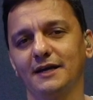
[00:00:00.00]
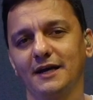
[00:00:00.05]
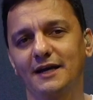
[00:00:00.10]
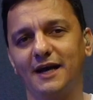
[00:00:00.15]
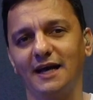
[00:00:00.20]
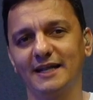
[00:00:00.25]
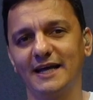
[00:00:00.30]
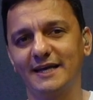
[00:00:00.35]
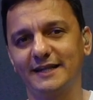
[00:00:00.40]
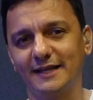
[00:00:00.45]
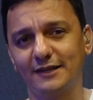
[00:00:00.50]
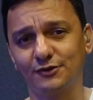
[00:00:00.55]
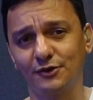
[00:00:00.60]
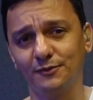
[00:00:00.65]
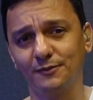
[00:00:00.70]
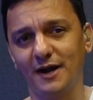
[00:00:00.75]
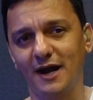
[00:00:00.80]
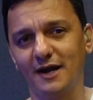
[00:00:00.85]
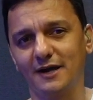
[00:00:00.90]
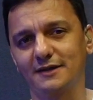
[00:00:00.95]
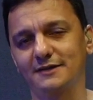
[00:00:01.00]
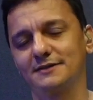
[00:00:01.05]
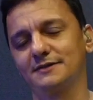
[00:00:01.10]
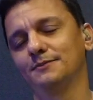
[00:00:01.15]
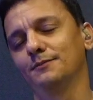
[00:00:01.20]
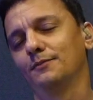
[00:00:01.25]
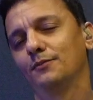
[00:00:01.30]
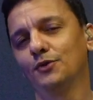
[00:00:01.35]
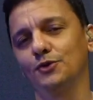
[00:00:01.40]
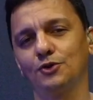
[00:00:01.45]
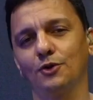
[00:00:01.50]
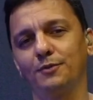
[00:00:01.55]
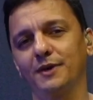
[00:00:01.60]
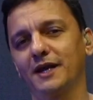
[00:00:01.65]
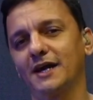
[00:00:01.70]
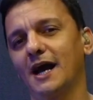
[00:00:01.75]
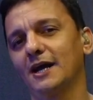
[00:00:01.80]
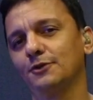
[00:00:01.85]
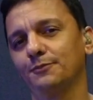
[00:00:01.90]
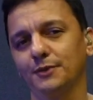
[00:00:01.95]
Galera da Drum Marks, muito
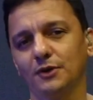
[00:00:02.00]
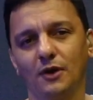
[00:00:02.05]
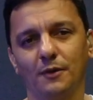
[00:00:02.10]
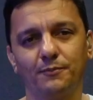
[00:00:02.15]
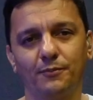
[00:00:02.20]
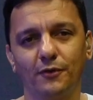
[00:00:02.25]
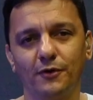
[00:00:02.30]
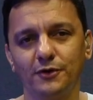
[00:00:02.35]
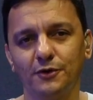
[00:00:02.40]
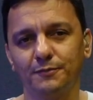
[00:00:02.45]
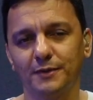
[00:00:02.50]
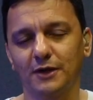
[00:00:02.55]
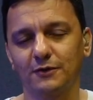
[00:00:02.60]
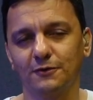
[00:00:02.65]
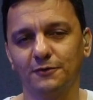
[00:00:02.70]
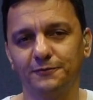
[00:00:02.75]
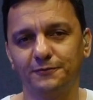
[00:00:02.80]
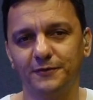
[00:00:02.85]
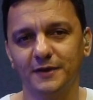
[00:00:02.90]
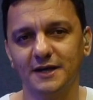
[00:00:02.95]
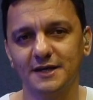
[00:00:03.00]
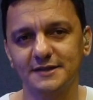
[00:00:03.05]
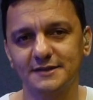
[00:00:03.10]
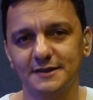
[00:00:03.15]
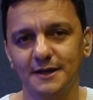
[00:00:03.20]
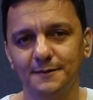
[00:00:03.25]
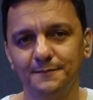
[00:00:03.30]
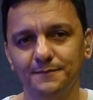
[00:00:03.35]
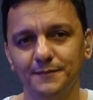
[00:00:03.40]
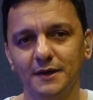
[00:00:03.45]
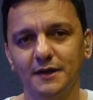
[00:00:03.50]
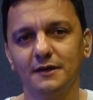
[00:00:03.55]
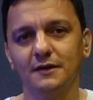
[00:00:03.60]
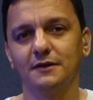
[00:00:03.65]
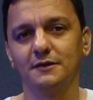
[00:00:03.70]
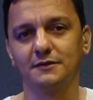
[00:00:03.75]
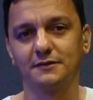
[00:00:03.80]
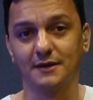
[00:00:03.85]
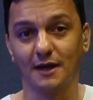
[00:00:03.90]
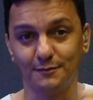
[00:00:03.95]
obrigado pelo apoio, pela confiança.
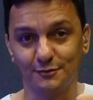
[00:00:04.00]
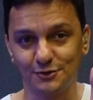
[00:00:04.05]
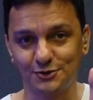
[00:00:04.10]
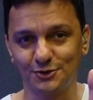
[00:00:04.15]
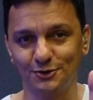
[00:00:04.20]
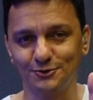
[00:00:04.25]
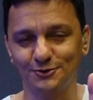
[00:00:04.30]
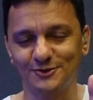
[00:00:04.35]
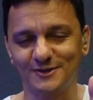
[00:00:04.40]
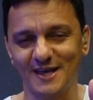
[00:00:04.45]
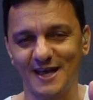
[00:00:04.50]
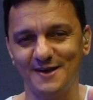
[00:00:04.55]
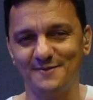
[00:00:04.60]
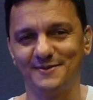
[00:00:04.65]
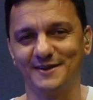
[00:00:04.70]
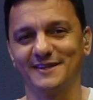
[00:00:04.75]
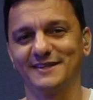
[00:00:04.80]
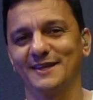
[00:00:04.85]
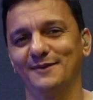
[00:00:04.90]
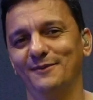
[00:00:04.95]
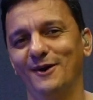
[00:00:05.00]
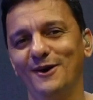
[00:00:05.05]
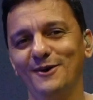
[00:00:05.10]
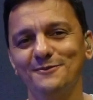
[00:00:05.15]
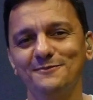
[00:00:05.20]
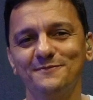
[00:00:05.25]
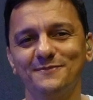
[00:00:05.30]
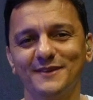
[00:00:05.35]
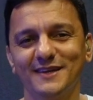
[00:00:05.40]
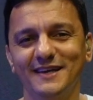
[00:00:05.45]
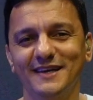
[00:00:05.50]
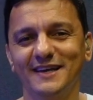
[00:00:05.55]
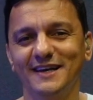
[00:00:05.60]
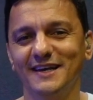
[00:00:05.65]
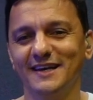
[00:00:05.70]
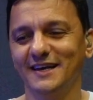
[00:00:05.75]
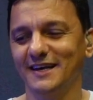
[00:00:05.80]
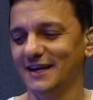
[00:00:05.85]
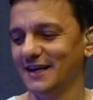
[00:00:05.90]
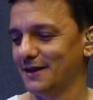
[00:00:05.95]
Tamo junto sempre, tá bom?
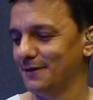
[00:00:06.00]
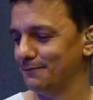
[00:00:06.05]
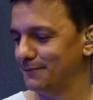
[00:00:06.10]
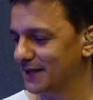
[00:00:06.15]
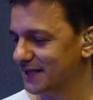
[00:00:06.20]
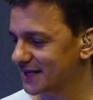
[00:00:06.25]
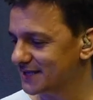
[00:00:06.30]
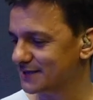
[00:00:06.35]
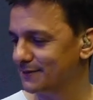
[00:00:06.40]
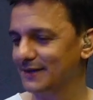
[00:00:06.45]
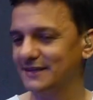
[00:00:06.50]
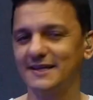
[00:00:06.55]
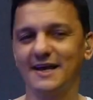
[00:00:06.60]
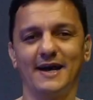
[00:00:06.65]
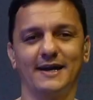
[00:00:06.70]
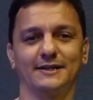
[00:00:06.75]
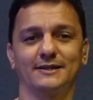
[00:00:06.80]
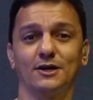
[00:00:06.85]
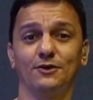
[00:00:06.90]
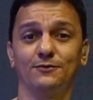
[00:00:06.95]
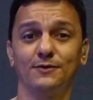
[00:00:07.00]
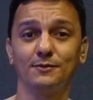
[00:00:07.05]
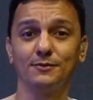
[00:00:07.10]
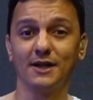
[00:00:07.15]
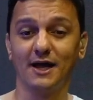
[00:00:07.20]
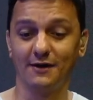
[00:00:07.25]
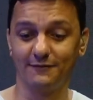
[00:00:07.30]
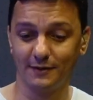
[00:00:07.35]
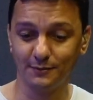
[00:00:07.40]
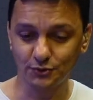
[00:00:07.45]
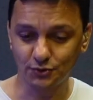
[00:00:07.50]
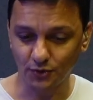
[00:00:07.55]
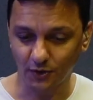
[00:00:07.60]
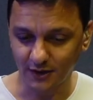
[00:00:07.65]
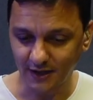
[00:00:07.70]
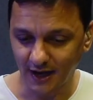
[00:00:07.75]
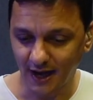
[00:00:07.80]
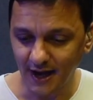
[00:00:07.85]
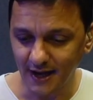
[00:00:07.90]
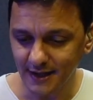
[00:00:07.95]
Beleza, Batera? Então vamos lá, vamos
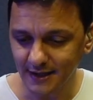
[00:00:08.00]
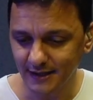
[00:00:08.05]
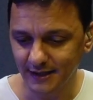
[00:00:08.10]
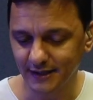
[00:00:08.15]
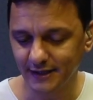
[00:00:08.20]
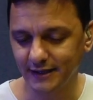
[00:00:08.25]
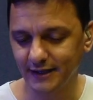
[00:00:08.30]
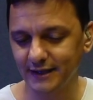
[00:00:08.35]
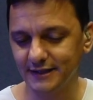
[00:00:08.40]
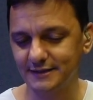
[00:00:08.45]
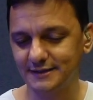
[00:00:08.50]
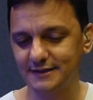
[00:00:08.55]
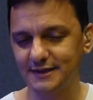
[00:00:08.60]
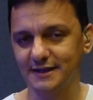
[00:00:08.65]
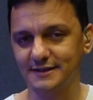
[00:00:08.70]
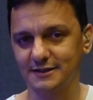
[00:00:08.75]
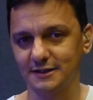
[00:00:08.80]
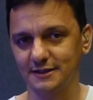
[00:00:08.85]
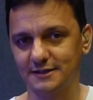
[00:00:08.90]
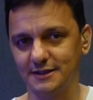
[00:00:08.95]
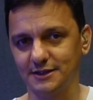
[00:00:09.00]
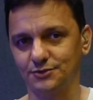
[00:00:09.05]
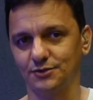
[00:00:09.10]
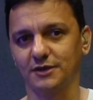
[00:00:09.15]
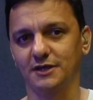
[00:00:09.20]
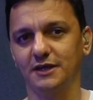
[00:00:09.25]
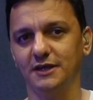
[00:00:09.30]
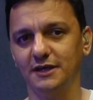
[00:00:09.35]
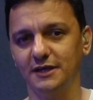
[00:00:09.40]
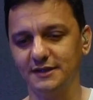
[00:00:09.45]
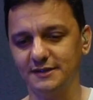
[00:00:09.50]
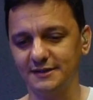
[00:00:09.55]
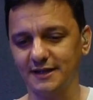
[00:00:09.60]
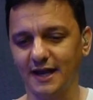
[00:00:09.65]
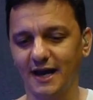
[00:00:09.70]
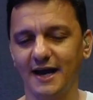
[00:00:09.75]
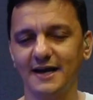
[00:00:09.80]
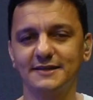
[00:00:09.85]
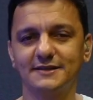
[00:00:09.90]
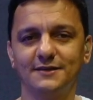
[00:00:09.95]
tocar esse exercício aqui e
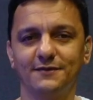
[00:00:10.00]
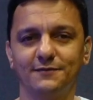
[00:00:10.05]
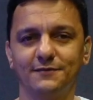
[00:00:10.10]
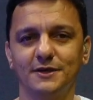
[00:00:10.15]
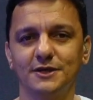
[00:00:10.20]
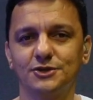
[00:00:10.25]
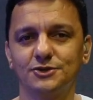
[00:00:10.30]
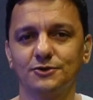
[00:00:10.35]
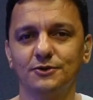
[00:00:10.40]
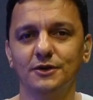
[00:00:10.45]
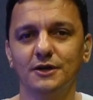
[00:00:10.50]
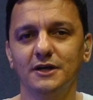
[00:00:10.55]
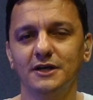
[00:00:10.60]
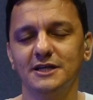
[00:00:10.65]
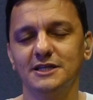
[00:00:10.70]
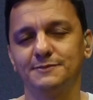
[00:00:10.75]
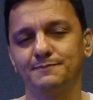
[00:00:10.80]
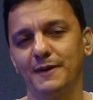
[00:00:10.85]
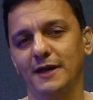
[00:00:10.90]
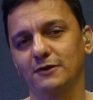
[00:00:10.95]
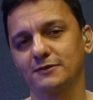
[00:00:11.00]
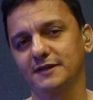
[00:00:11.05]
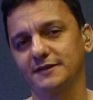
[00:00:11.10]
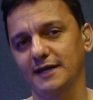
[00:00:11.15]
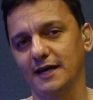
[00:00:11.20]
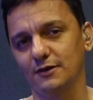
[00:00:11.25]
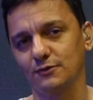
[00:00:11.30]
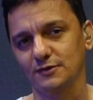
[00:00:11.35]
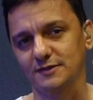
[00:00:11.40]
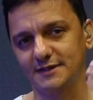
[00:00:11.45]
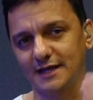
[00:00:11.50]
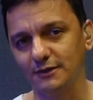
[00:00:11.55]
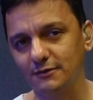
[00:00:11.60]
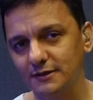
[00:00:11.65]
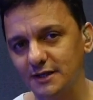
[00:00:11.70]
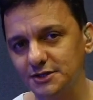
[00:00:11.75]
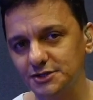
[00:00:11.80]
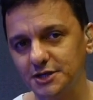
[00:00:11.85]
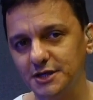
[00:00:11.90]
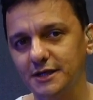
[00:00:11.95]
encerrar esse vídeo. Espero que você tenha gostado
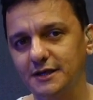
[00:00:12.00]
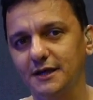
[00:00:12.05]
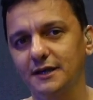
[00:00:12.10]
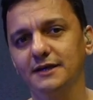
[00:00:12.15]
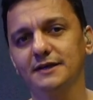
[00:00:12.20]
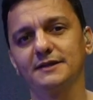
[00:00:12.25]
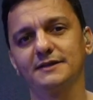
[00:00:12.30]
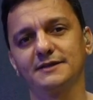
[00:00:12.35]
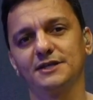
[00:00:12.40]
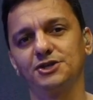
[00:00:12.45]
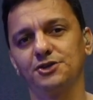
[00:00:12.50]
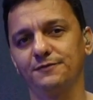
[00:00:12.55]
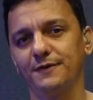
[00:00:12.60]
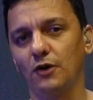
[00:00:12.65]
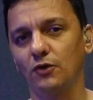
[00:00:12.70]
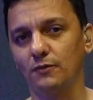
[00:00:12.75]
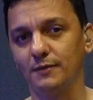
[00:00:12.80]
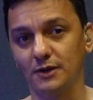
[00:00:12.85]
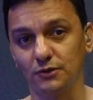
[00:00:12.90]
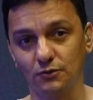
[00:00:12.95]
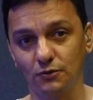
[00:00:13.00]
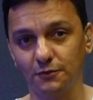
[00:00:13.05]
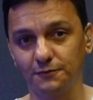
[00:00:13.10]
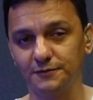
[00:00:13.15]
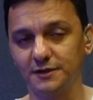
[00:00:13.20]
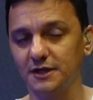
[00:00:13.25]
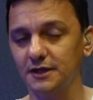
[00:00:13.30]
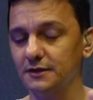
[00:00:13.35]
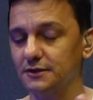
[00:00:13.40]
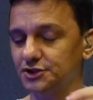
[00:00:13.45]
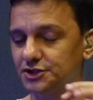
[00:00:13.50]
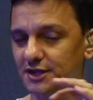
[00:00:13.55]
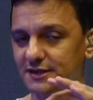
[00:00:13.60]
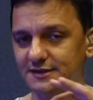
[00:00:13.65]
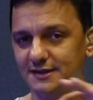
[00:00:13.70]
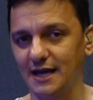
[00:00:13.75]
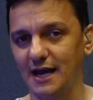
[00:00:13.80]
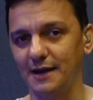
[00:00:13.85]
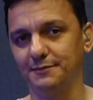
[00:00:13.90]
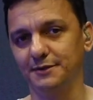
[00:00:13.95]
da dica. Se tiver alguma dúvida, já
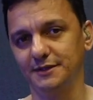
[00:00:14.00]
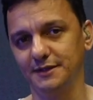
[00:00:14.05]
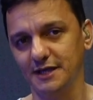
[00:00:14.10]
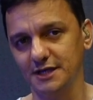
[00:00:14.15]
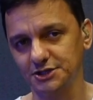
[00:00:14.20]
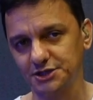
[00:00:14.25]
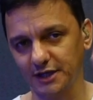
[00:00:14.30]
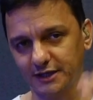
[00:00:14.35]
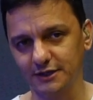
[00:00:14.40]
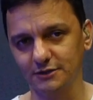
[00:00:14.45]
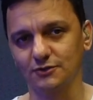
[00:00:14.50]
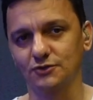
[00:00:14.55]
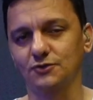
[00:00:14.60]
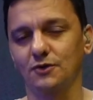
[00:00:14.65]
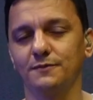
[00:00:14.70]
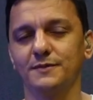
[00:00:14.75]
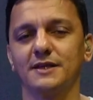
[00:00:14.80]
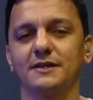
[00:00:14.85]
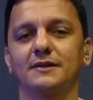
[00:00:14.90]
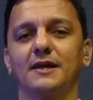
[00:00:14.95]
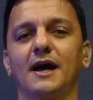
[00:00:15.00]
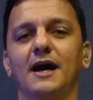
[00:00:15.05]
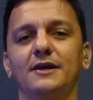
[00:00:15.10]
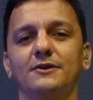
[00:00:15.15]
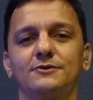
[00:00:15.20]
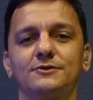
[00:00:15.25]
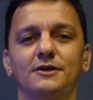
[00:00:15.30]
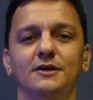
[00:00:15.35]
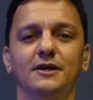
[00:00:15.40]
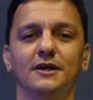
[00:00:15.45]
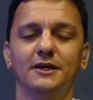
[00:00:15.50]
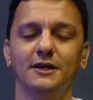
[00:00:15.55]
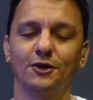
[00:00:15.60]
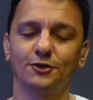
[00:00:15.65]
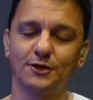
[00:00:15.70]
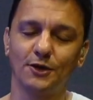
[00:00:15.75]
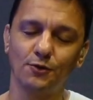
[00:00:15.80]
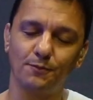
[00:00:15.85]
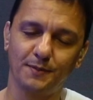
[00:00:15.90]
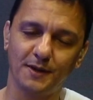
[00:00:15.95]
sabe, deixa aqui nos comentários.
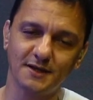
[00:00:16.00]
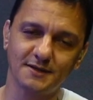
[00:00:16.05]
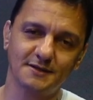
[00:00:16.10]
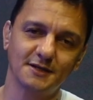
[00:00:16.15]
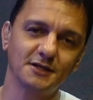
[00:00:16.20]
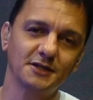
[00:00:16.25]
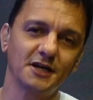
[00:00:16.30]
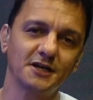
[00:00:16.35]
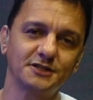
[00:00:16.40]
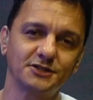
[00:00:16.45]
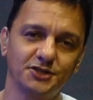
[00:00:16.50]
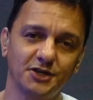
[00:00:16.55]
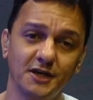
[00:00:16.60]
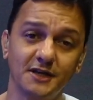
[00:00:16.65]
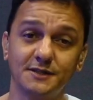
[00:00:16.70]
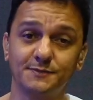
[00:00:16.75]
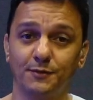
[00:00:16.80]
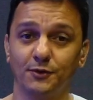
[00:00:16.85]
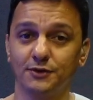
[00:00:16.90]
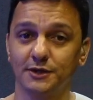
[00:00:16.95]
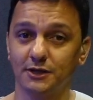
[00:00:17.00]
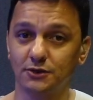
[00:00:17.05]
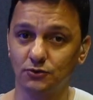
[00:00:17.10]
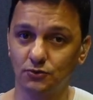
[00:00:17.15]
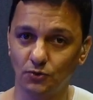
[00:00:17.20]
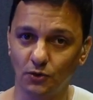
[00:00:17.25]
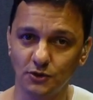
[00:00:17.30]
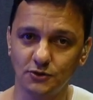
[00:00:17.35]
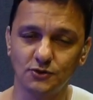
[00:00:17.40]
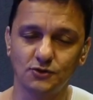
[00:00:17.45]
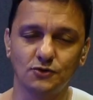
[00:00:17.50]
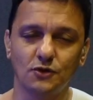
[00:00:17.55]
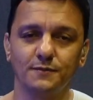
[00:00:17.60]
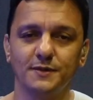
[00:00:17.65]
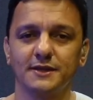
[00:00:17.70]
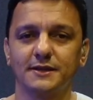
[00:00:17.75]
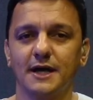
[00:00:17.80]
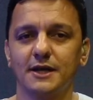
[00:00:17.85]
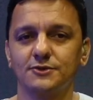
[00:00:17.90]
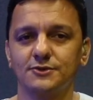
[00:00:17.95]
Eu tenho o prazer de responder todos os
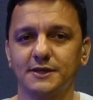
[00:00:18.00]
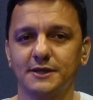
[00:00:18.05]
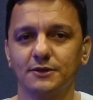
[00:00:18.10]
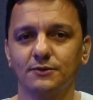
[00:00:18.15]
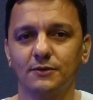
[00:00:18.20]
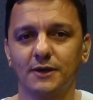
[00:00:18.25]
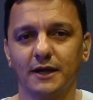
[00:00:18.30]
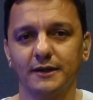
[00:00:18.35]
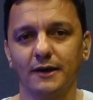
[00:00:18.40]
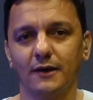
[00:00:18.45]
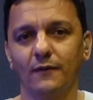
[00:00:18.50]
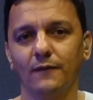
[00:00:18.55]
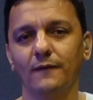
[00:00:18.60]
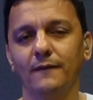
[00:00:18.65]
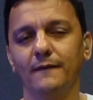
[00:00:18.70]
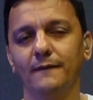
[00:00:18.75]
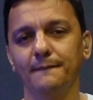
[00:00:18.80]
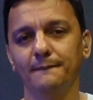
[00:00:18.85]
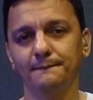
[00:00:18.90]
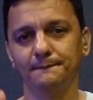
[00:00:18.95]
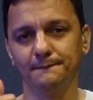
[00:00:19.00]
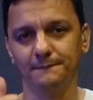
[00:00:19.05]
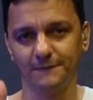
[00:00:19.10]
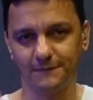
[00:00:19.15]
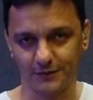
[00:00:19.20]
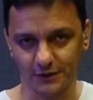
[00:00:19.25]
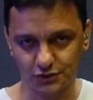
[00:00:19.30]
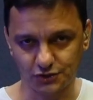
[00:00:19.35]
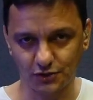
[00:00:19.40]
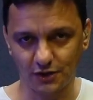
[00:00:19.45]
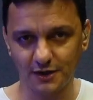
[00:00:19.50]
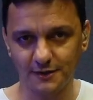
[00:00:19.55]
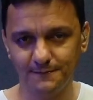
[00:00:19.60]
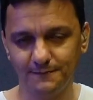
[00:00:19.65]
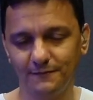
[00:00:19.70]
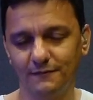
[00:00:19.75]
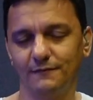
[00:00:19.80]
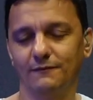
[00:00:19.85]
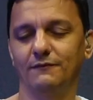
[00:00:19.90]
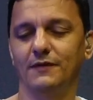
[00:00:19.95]
comentários aqui do canal.
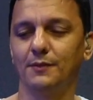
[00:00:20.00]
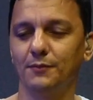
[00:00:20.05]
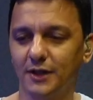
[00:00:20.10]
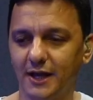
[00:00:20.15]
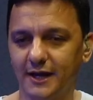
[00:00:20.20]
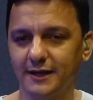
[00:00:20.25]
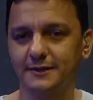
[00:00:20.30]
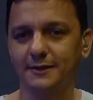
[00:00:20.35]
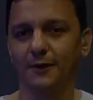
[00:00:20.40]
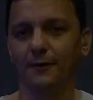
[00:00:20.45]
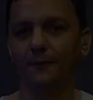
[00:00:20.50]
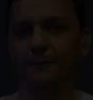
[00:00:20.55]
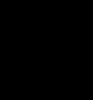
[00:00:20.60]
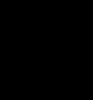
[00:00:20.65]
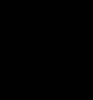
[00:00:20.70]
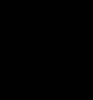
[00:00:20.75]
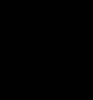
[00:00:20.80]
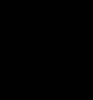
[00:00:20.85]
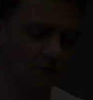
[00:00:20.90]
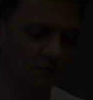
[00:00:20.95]
Fechou? Vamos lá então!